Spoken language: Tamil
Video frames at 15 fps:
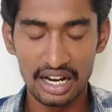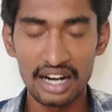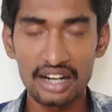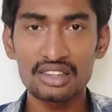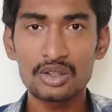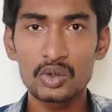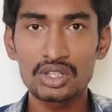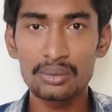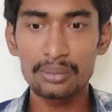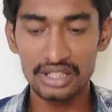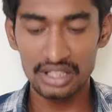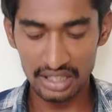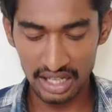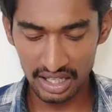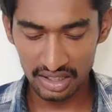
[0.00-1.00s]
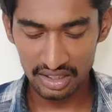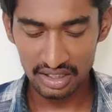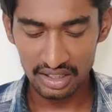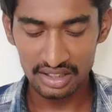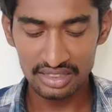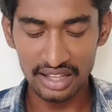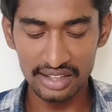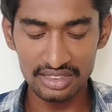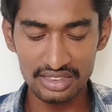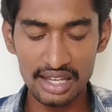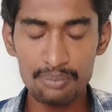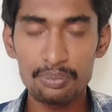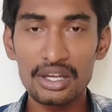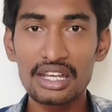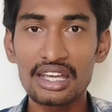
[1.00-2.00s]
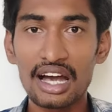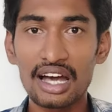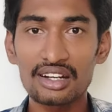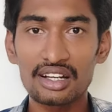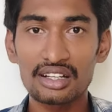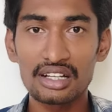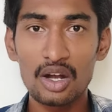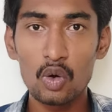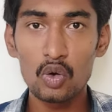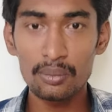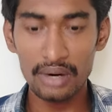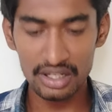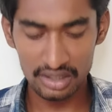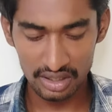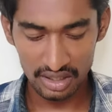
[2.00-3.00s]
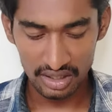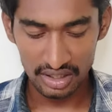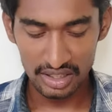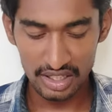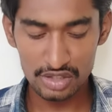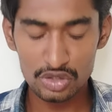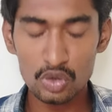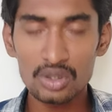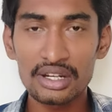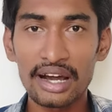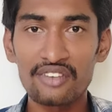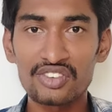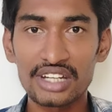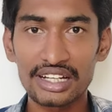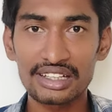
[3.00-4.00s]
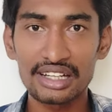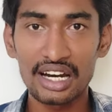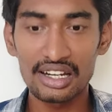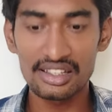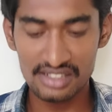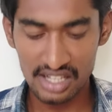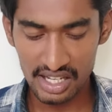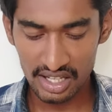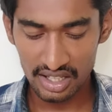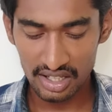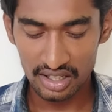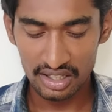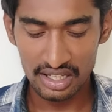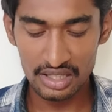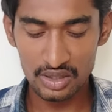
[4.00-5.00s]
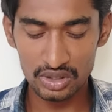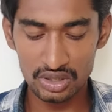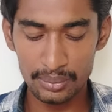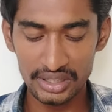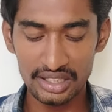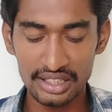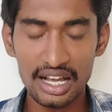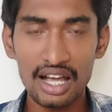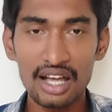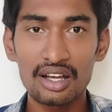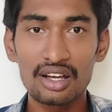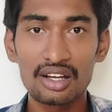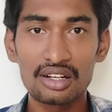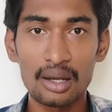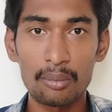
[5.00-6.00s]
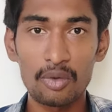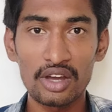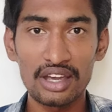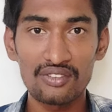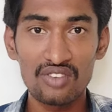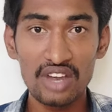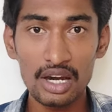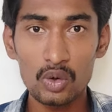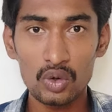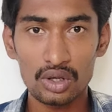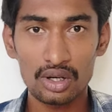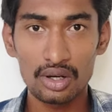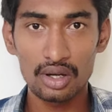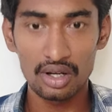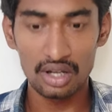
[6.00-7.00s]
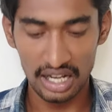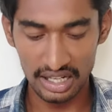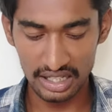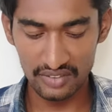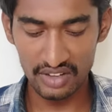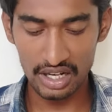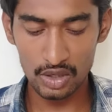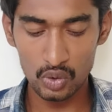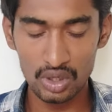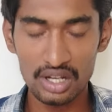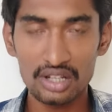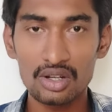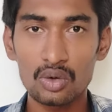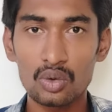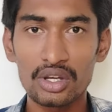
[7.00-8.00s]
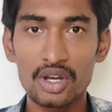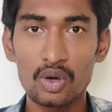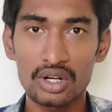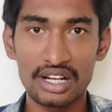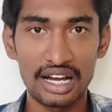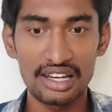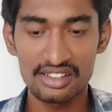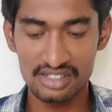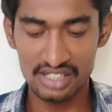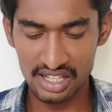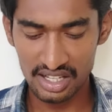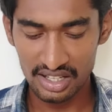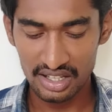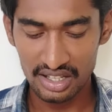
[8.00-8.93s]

அடுத்து வந்து பார்த்தீங்கன்னா தந்தை பெரியார் கவர்மெண்ட் இன்ஸ்டியூட் ஆஃப் டெக்னாலஜி இது வந்து பார்த்தீங்கன்னா நம்மளுடைய வேலூர் அங்கே வேலூரில் இருக்கக்கூடிய ஒரு காலேஜ்